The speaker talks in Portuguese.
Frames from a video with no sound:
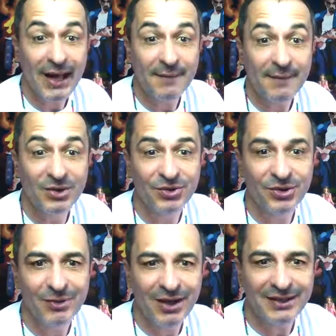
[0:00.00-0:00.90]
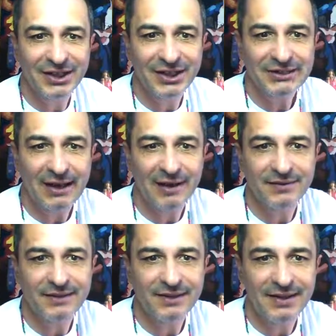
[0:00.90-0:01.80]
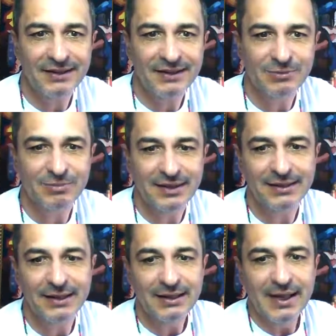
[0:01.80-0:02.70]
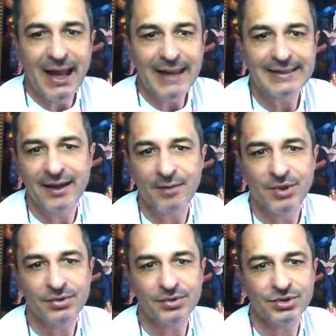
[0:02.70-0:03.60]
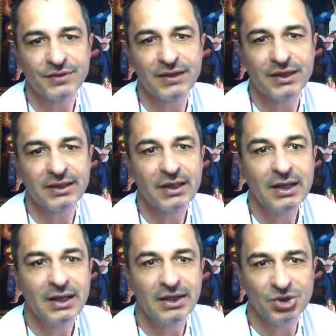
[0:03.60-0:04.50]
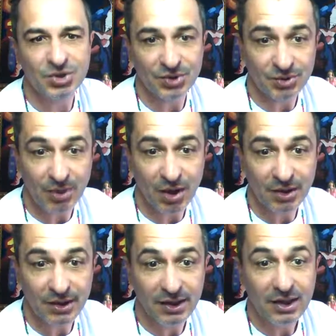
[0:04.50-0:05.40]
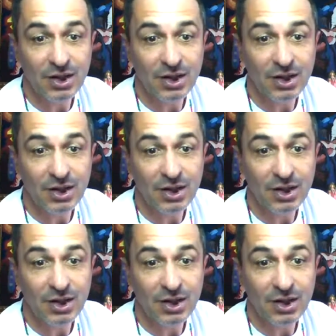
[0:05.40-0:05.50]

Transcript: amigos do blog Entidades Ciganas da Umbanda, aqui é Emerson Yossan, editor do blog,